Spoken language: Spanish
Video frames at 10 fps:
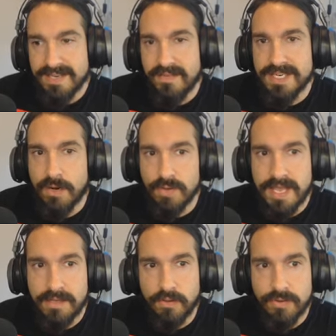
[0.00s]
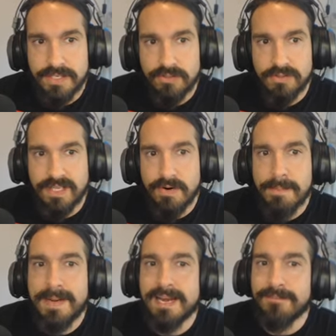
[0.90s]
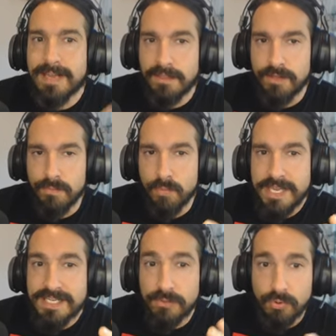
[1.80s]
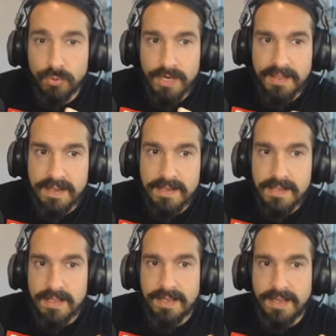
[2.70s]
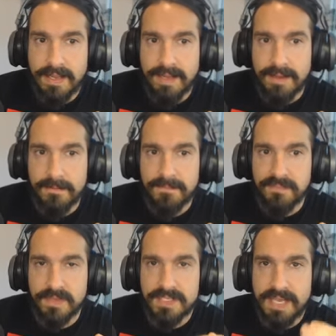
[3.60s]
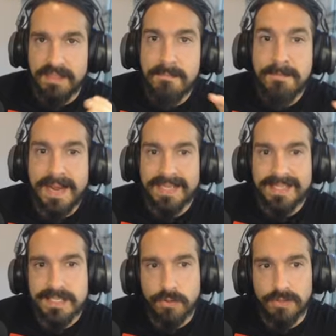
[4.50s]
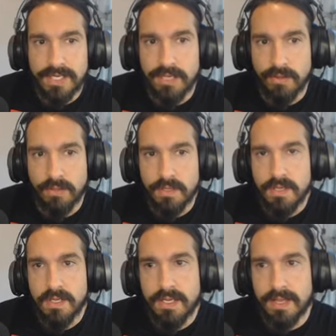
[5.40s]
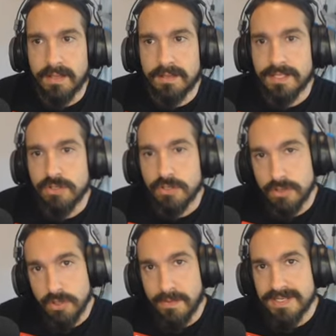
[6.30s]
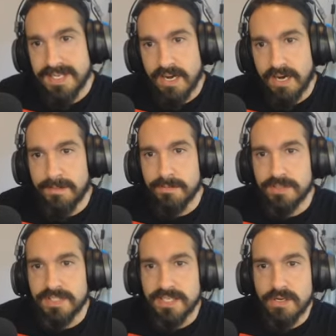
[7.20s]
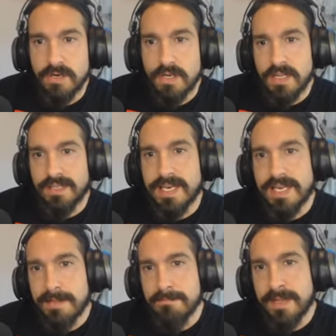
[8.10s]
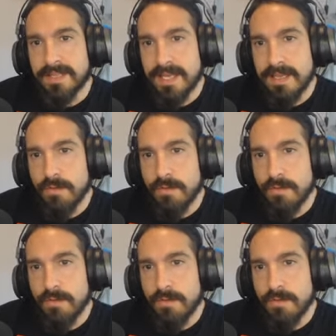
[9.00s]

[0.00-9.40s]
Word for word: de desarrollar todo esto tiene una planificación muy estructurada que em, se hace en paquetes de contenido. Eh, de hecho, eso es lo que va a enseñar ahora mismo este señor. Tiene aquí en pantalla